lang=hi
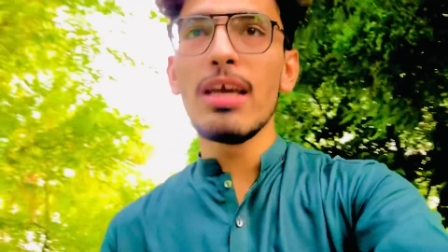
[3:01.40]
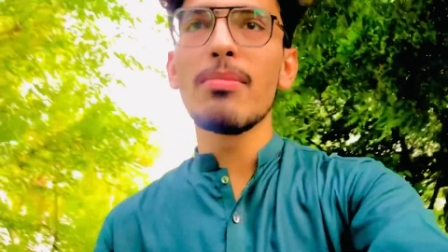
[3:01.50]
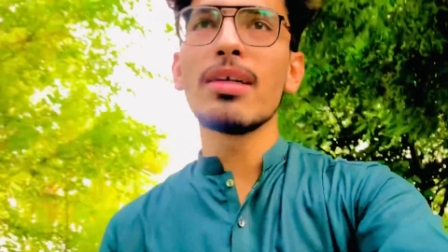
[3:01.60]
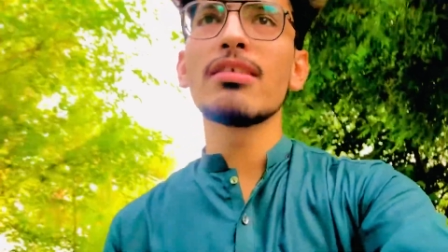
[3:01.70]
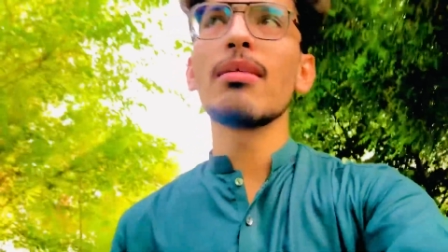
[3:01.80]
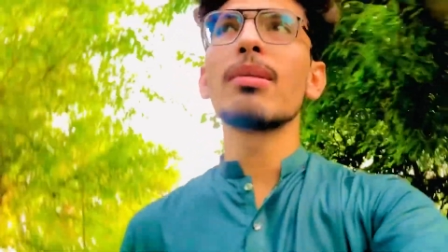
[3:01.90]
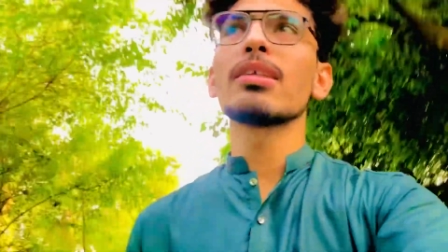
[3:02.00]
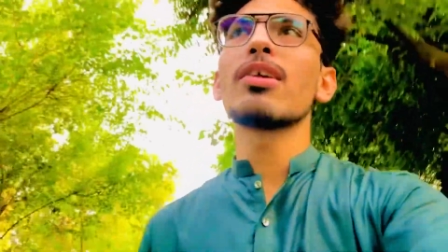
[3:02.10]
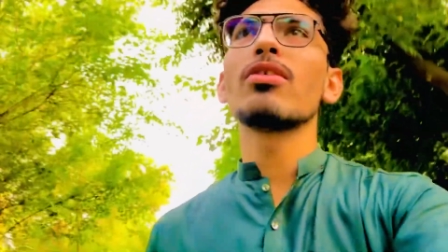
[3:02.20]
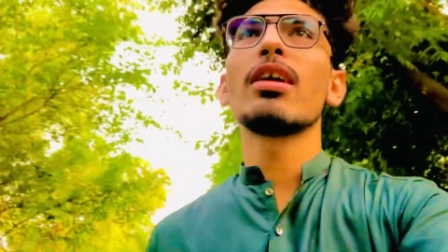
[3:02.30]
हैं भट्ट साहब
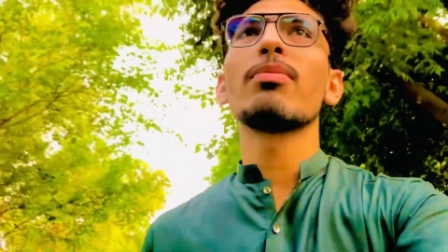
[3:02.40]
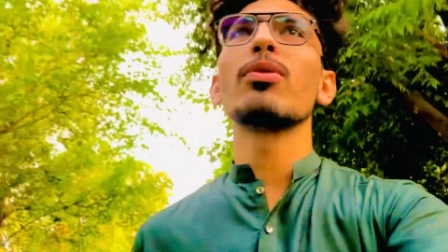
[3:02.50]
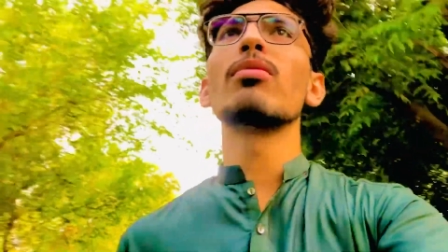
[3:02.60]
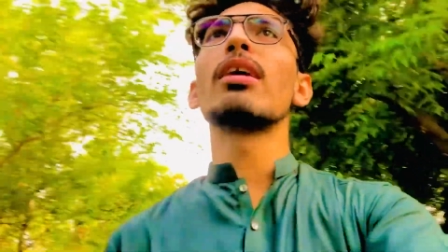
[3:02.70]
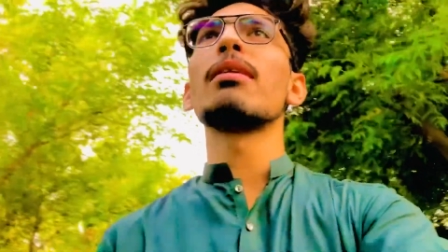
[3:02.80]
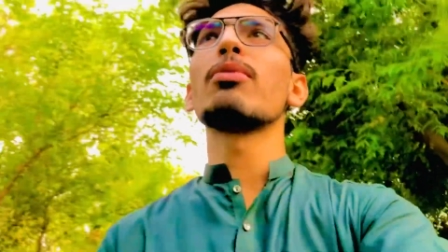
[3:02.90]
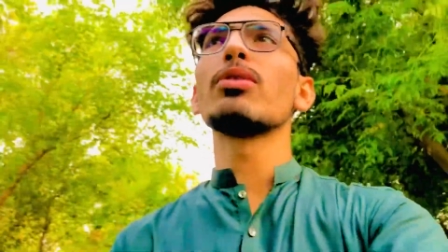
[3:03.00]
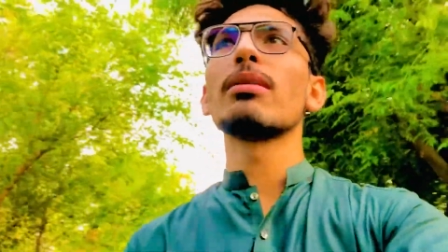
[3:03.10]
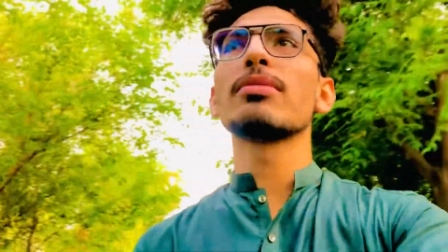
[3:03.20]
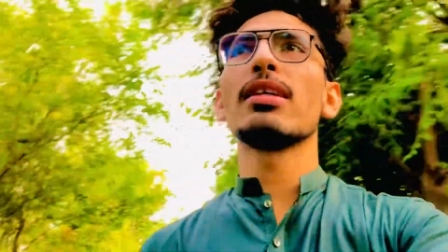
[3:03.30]
लगता है उधर फूल वाले
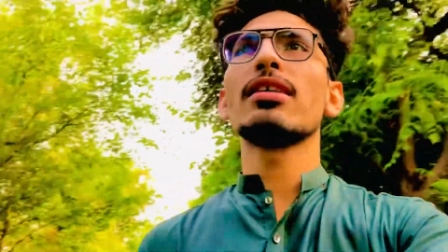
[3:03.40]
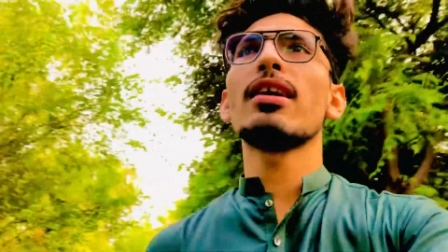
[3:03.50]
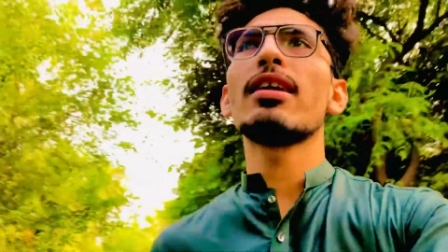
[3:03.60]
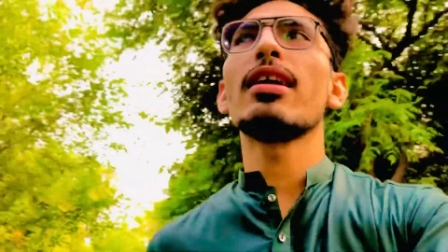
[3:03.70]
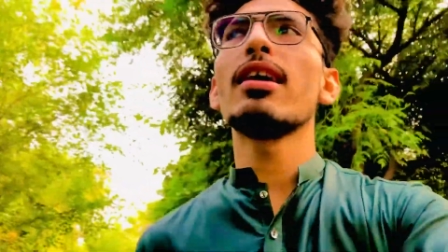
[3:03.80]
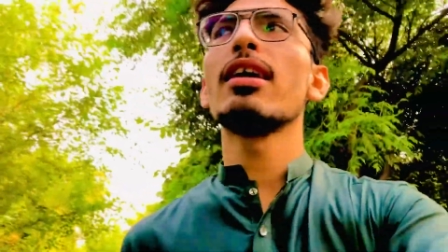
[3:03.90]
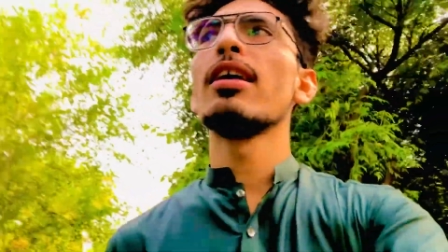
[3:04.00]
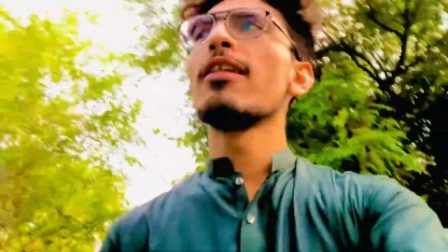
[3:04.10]
पौधे पसंद कर रहे हैं